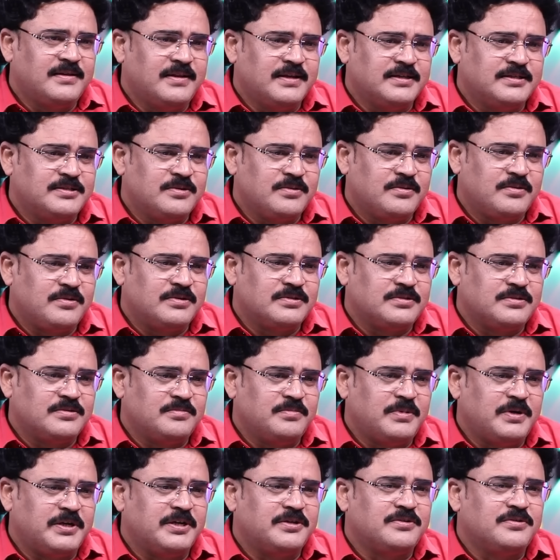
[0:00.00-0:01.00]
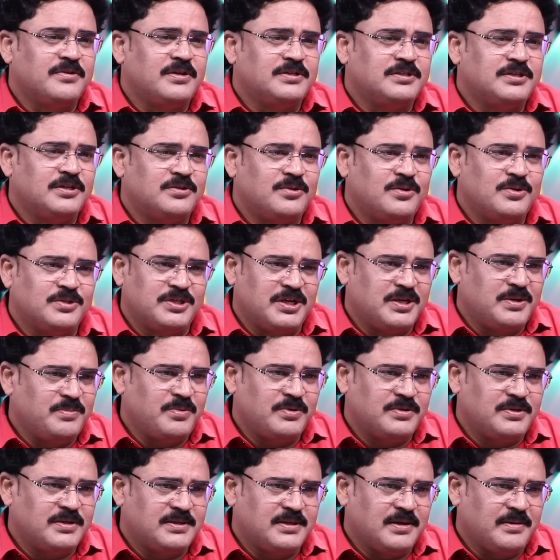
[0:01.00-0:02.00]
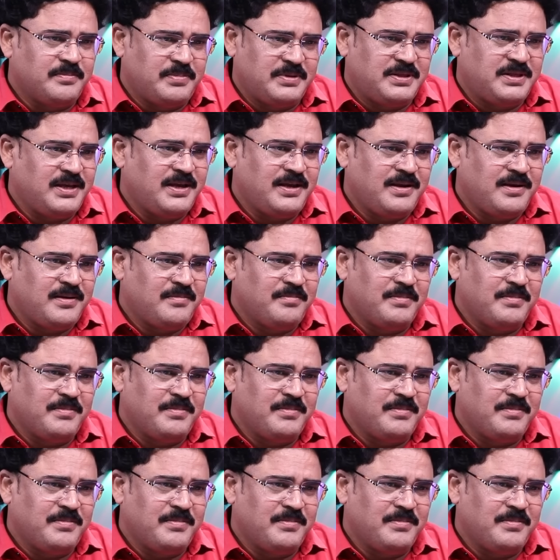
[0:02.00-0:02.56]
దేశం కోసం బ్రిటిష్ వాళ్ళ చేతిలో చనిపోతే తప్పితే